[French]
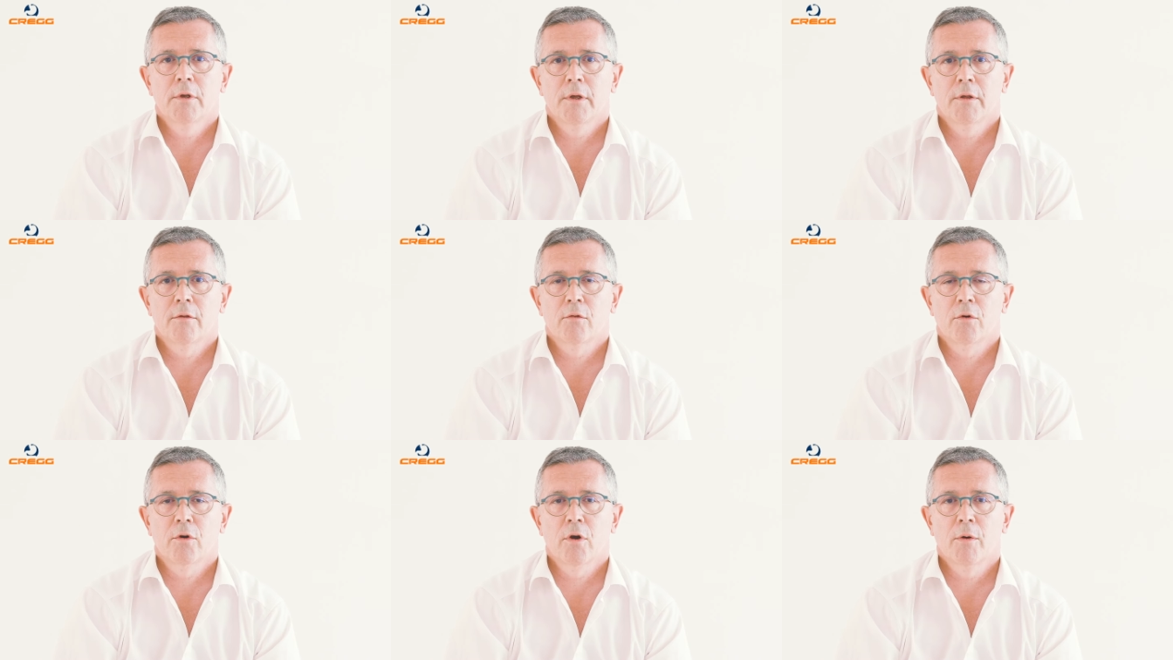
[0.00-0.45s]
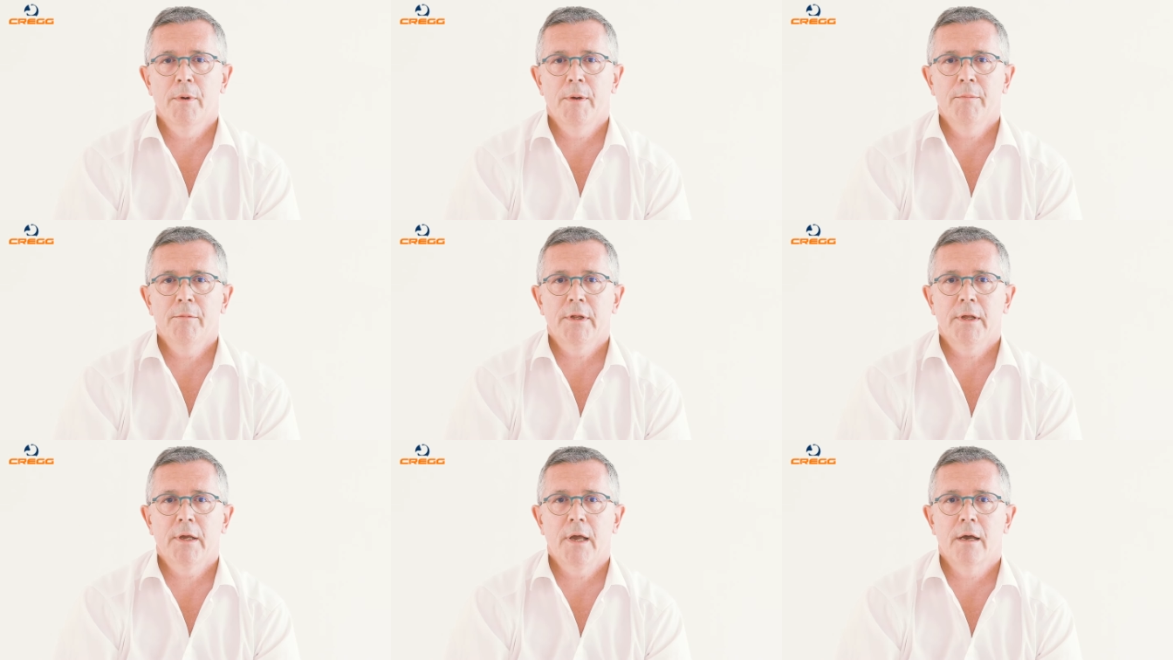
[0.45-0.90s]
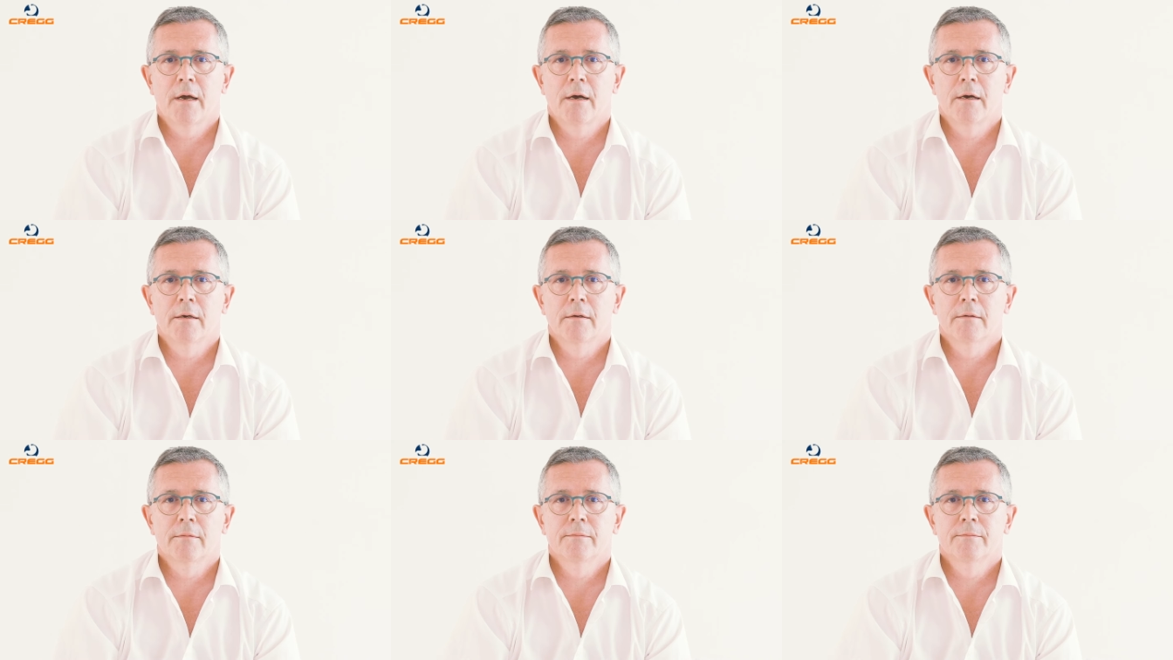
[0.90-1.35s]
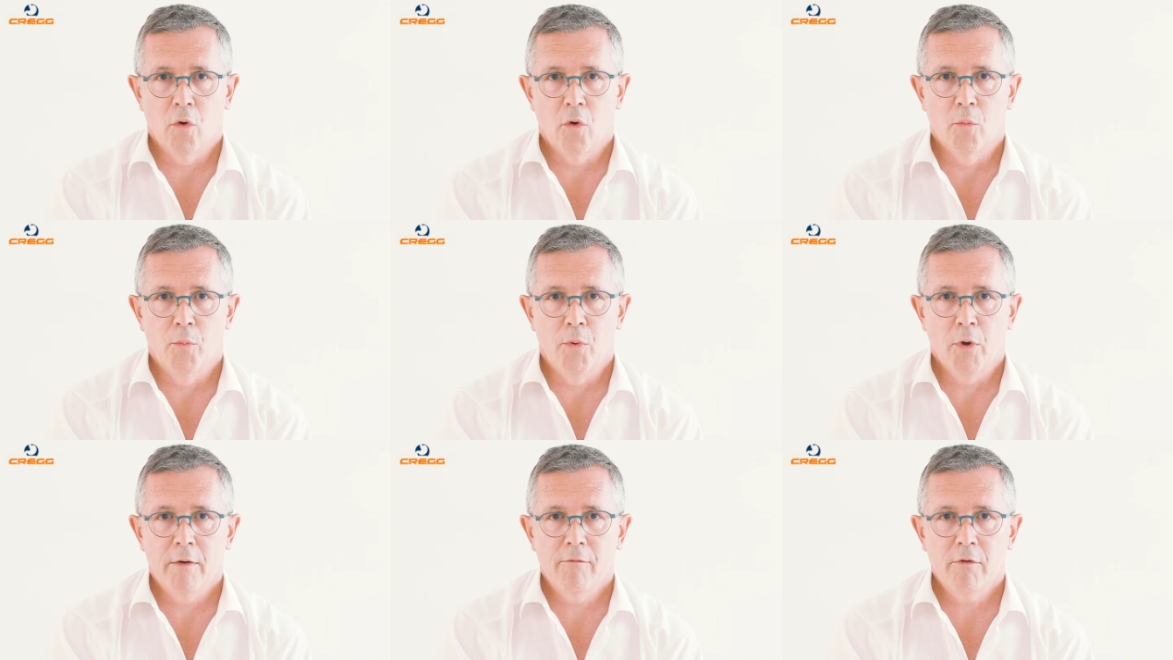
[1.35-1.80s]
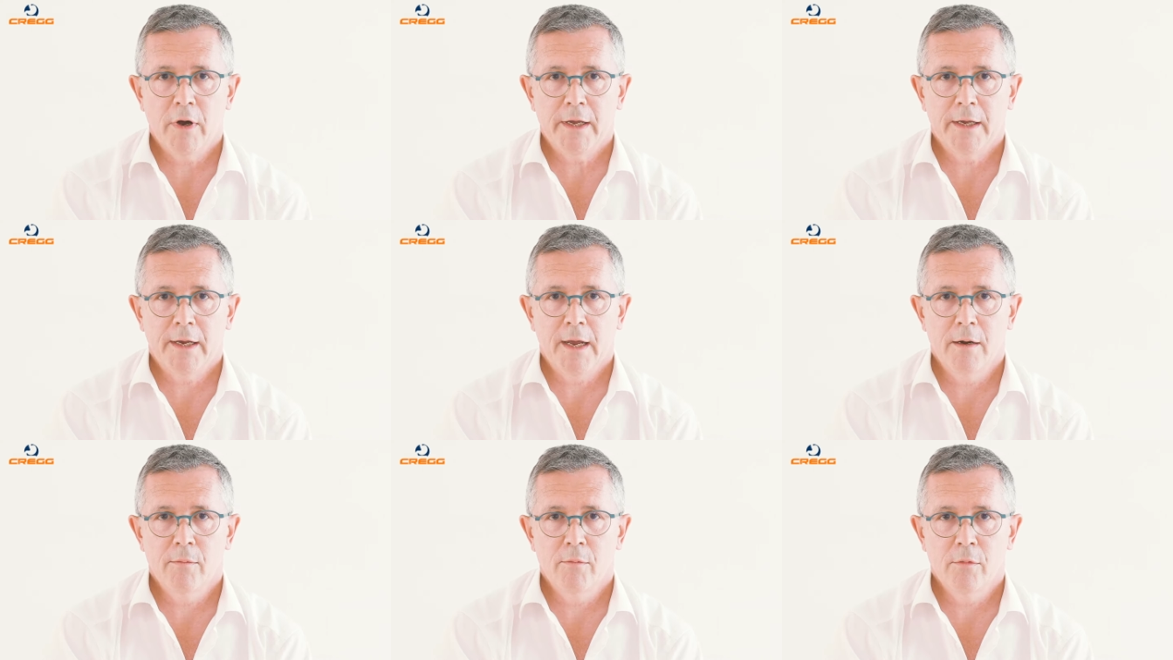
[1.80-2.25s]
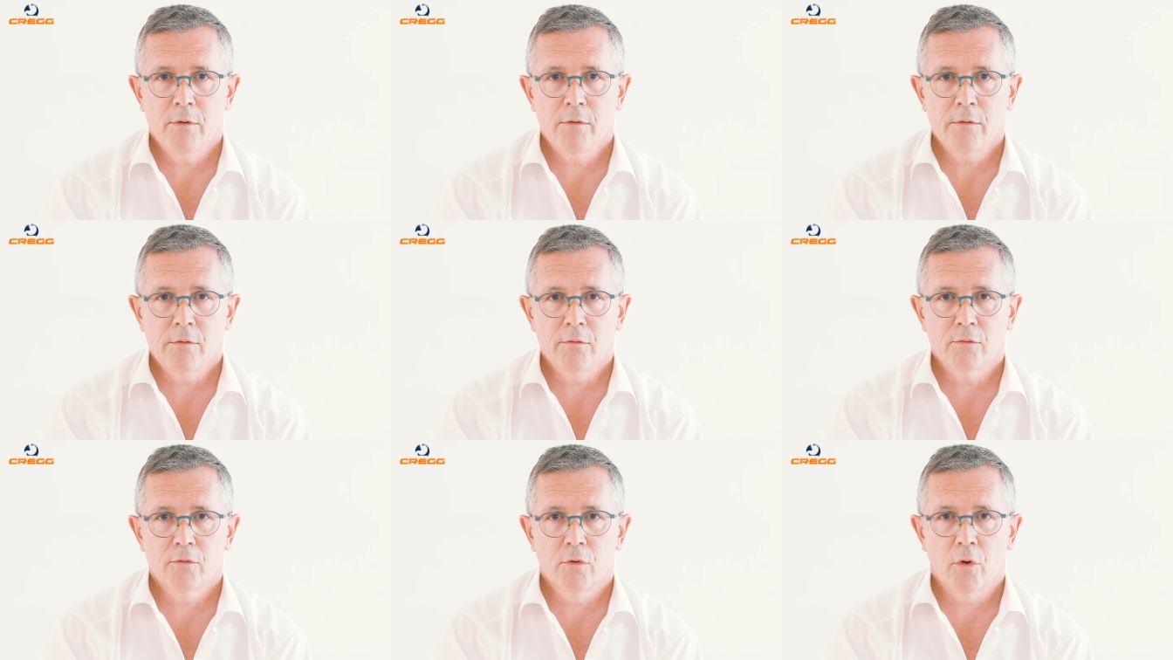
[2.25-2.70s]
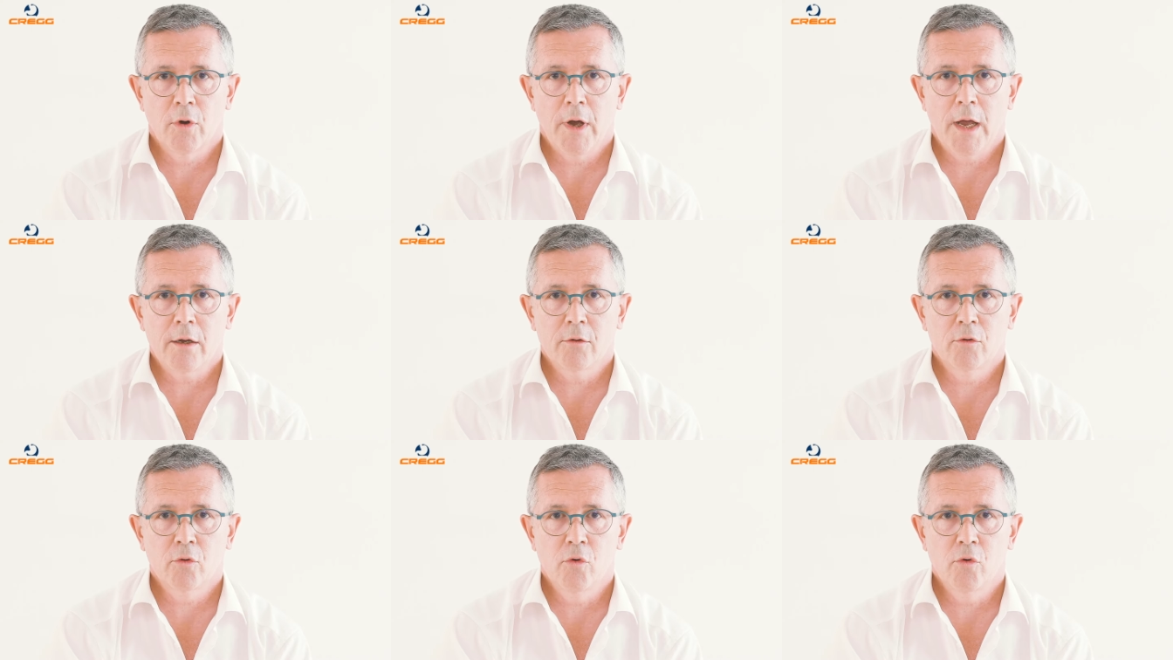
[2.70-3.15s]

ils sont quand même très rares. On peut avoir également de rares